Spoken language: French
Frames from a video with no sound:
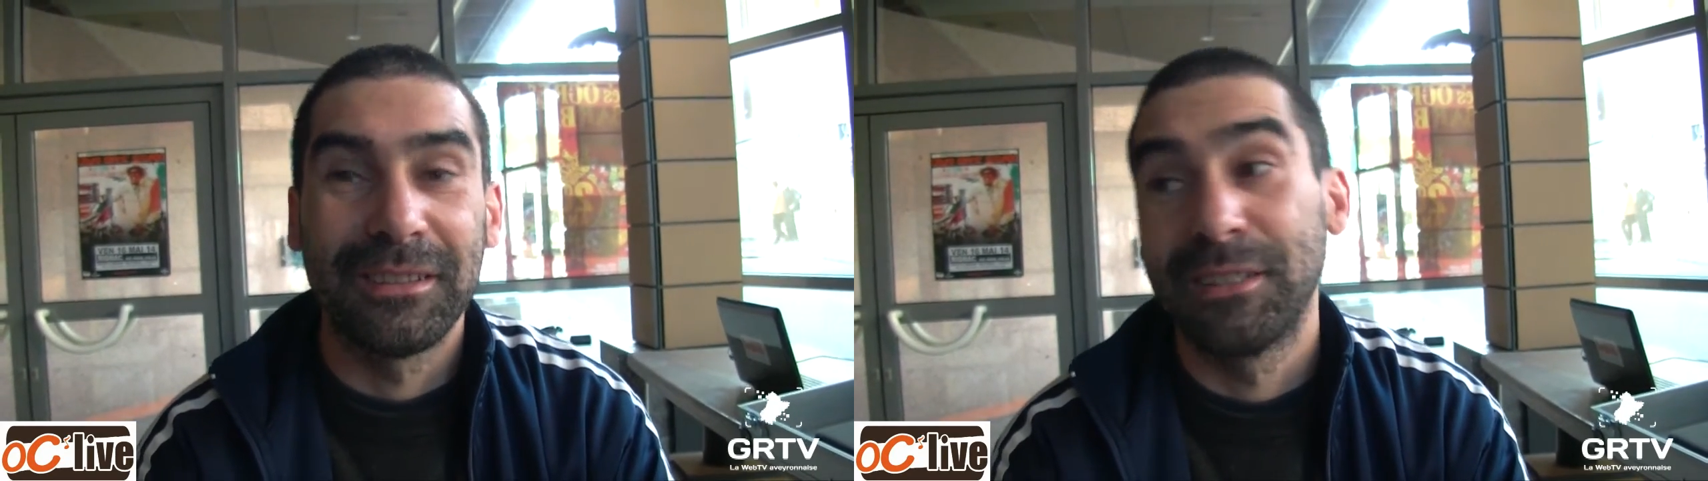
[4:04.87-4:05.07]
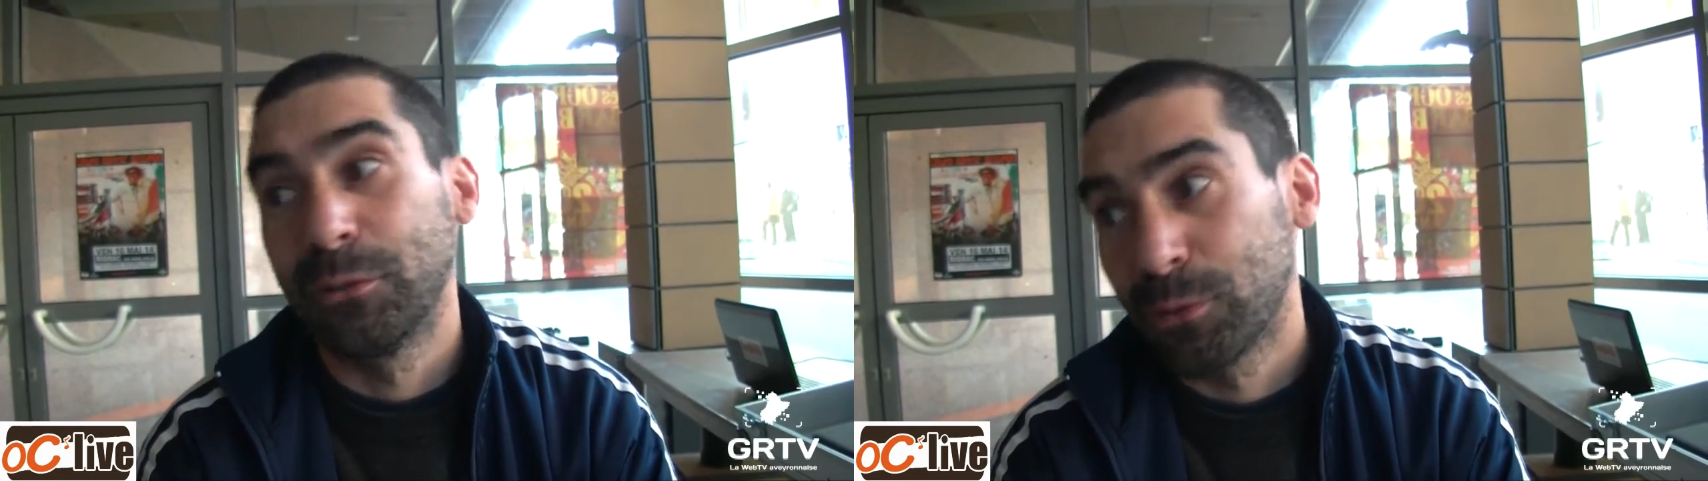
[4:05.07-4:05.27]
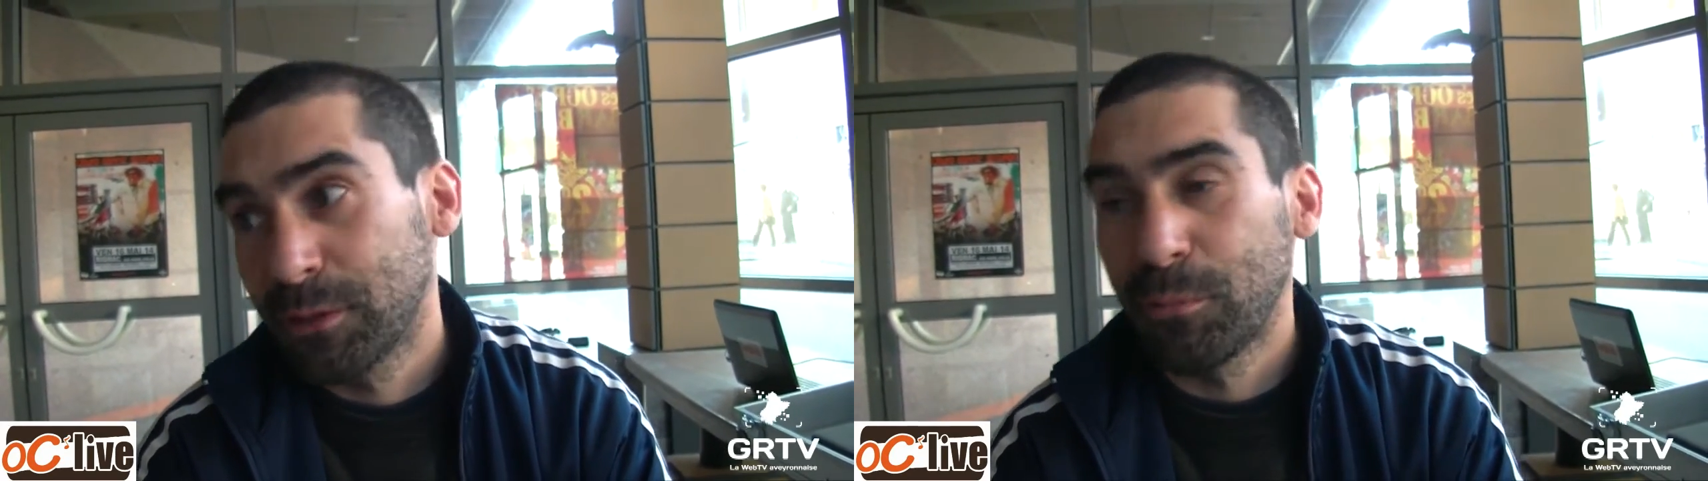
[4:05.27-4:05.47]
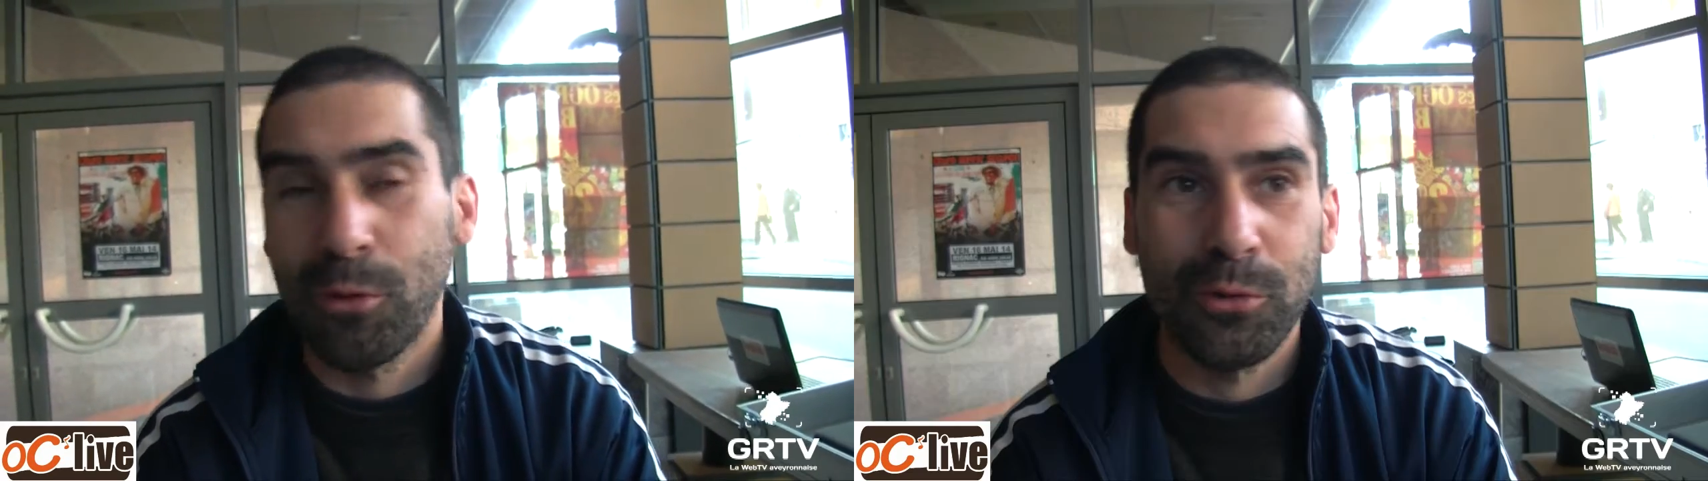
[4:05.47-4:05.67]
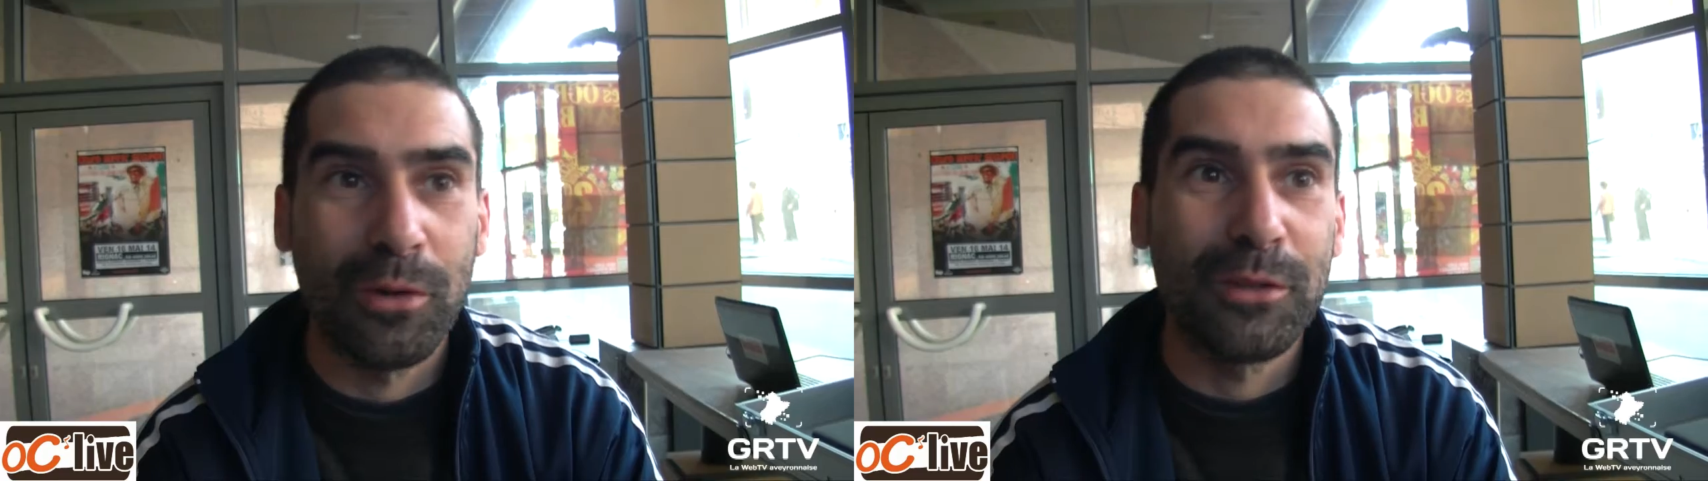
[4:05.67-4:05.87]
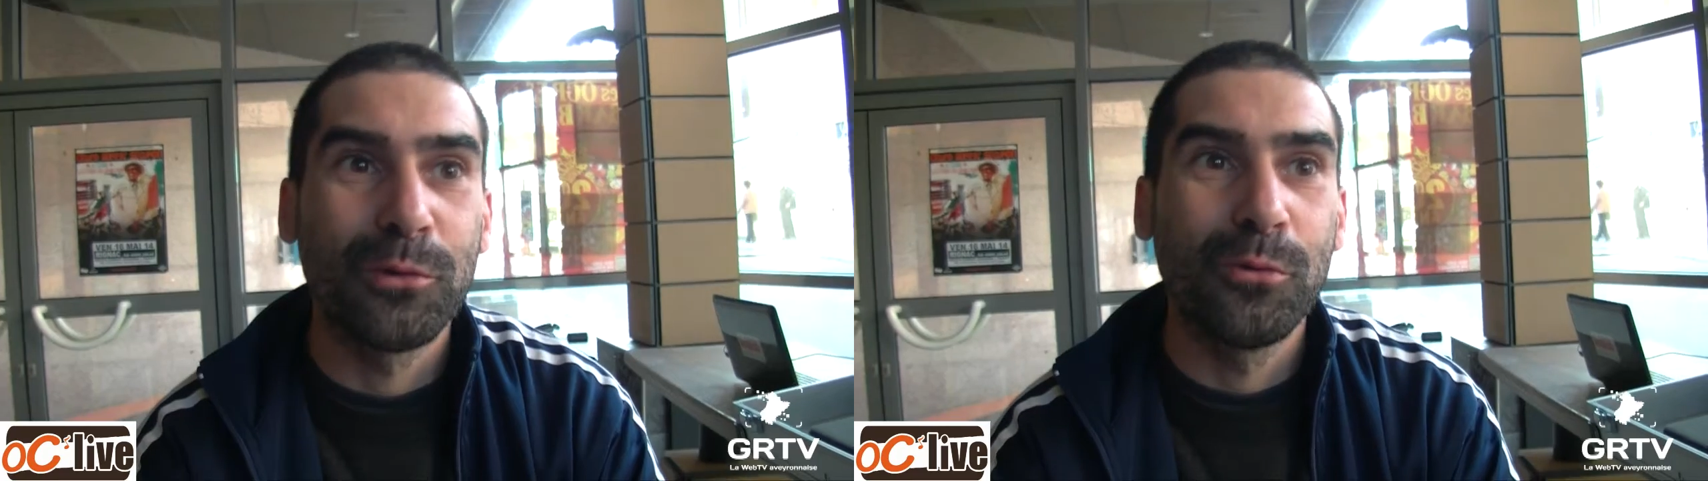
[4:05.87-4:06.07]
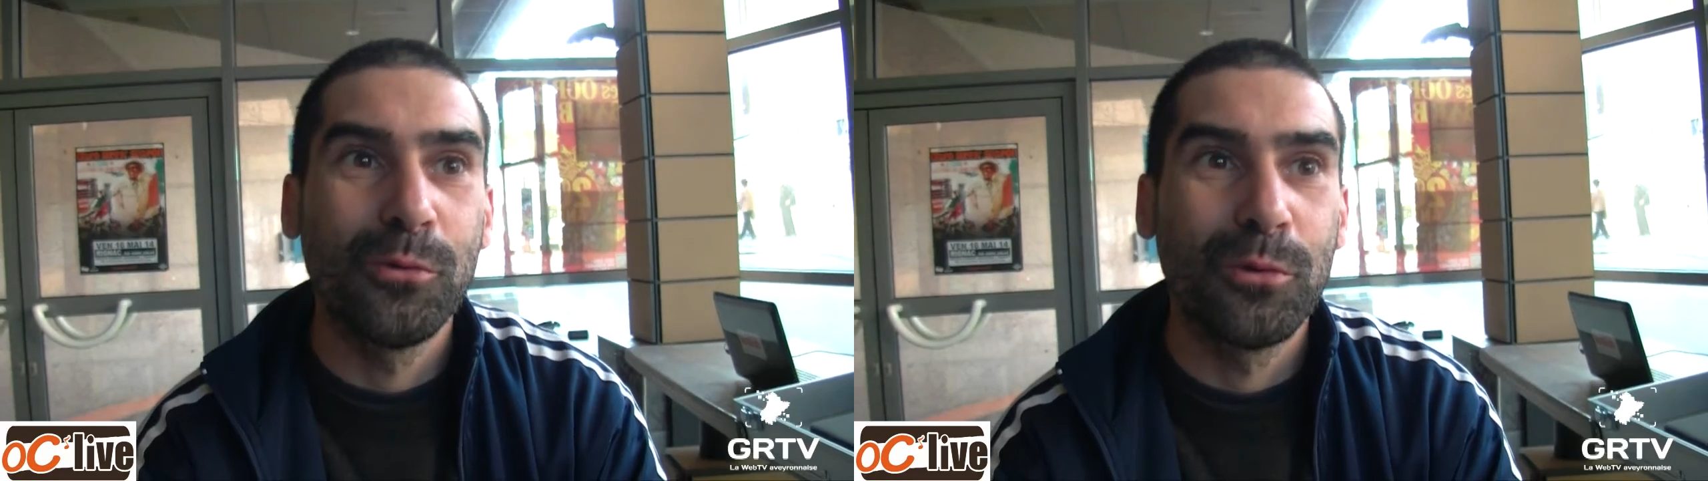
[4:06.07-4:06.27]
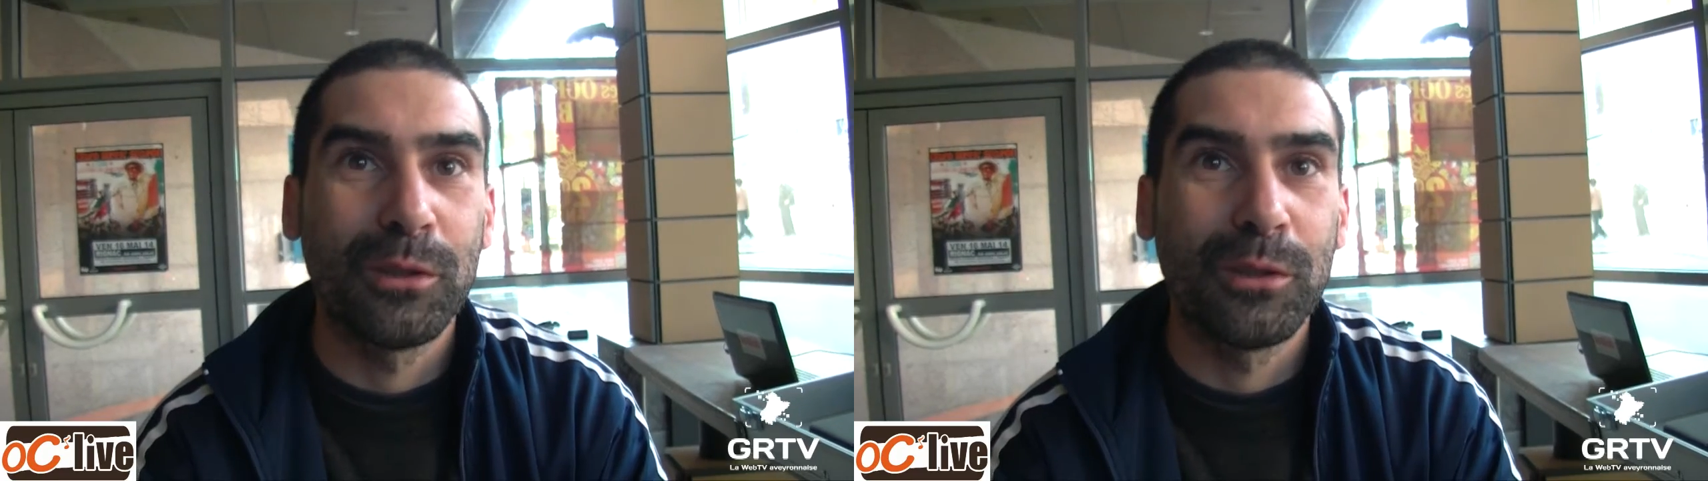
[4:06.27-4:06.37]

qui, est aussi proche de l'assaut,